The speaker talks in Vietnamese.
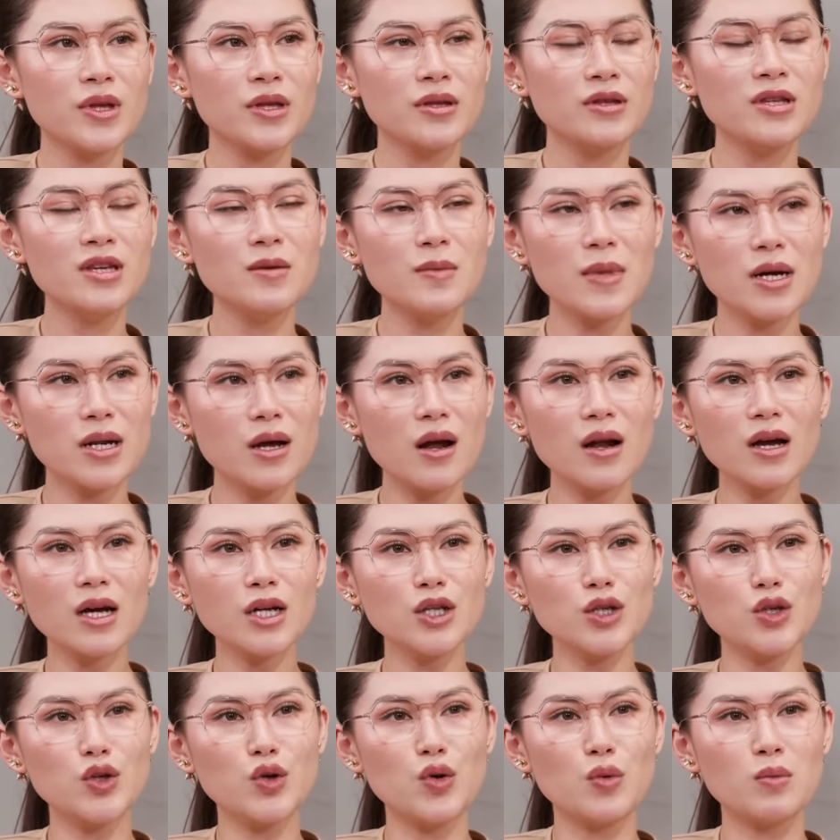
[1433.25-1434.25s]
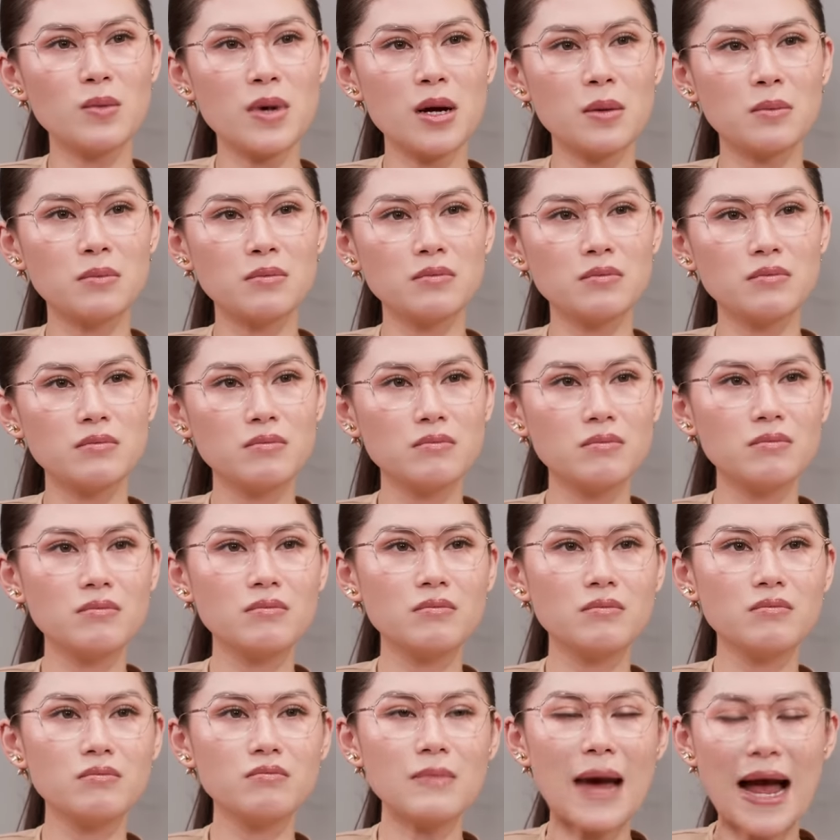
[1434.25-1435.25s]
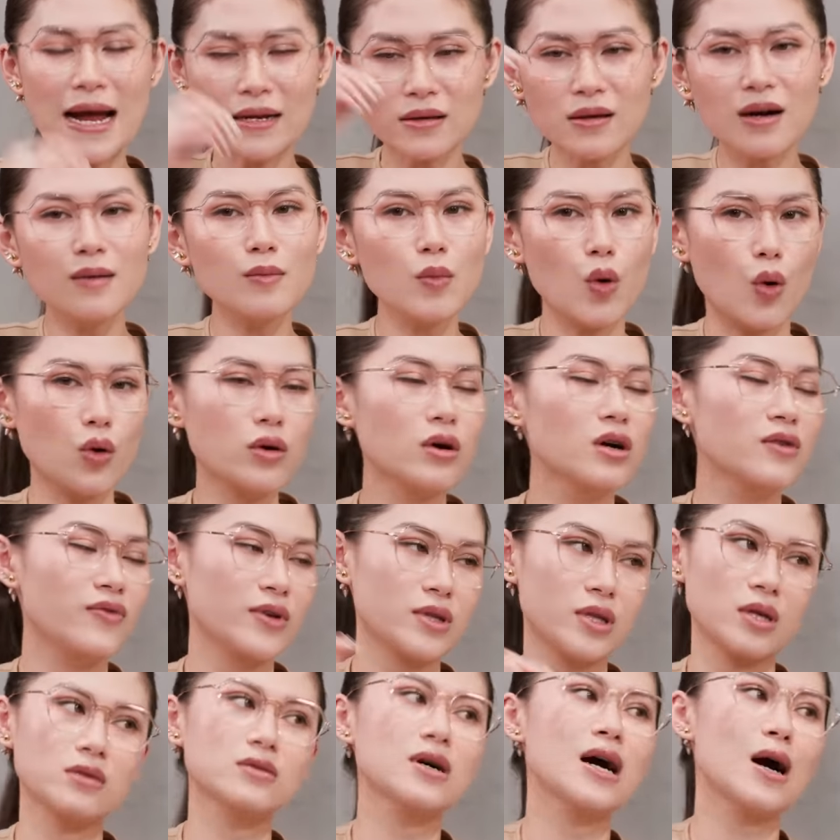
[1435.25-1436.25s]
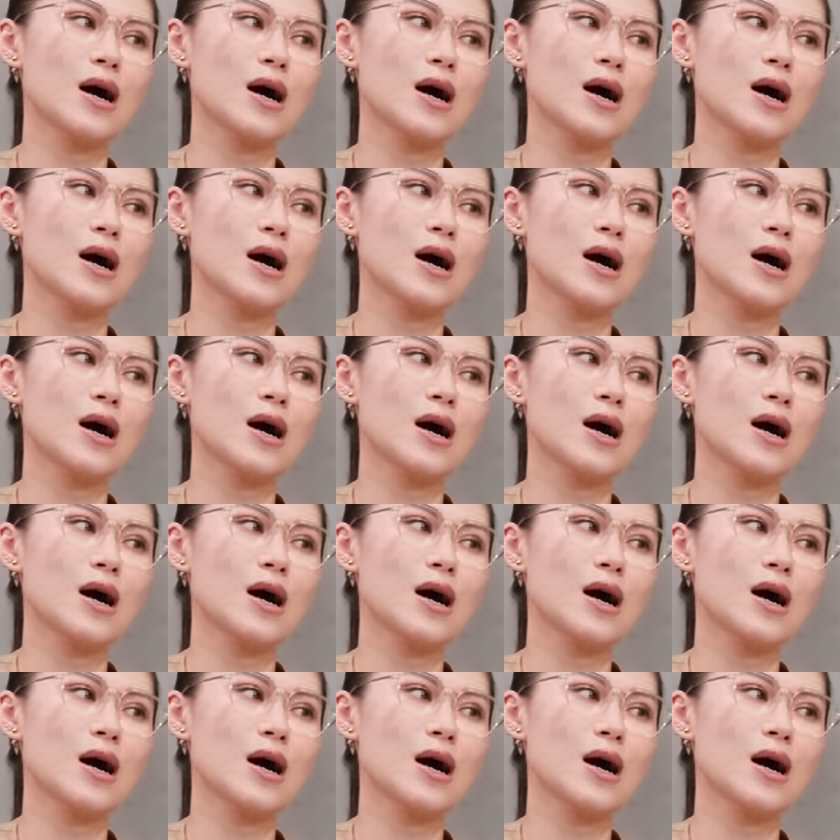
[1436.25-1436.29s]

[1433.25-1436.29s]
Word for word: Nhưng mà đó là cái điều mà bản thân mỗi người phải tự